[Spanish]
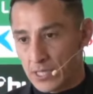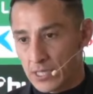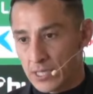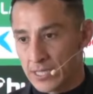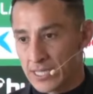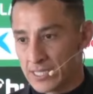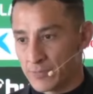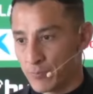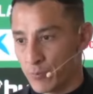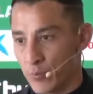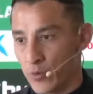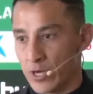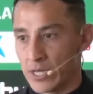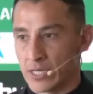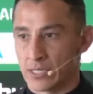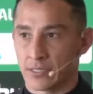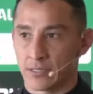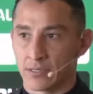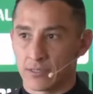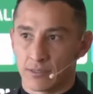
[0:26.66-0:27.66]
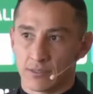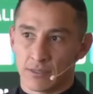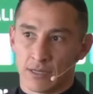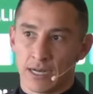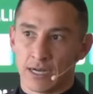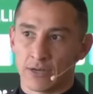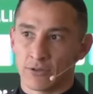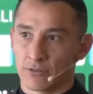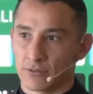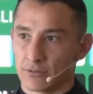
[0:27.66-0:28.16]
Y después
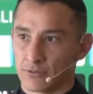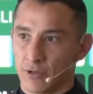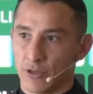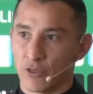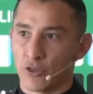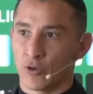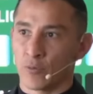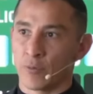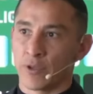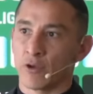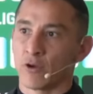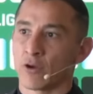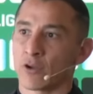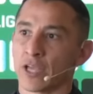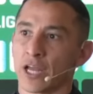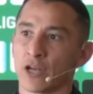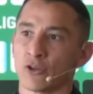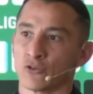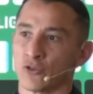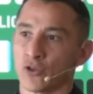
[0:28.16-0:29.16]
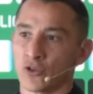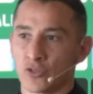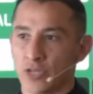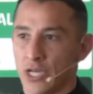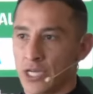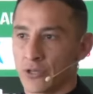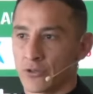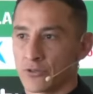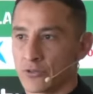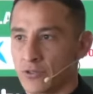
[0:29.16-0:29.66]
claro, cuando veo que a los
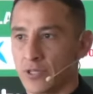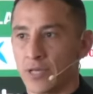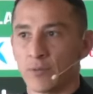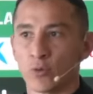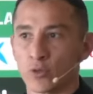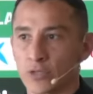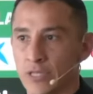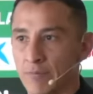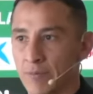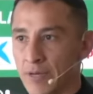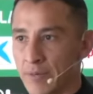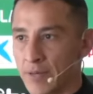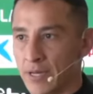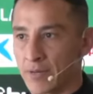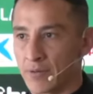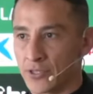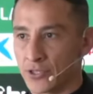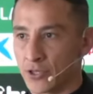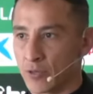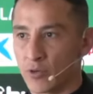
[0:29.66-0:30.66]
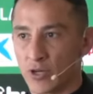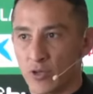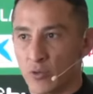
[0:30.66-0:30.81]
dos años debuta en primera división,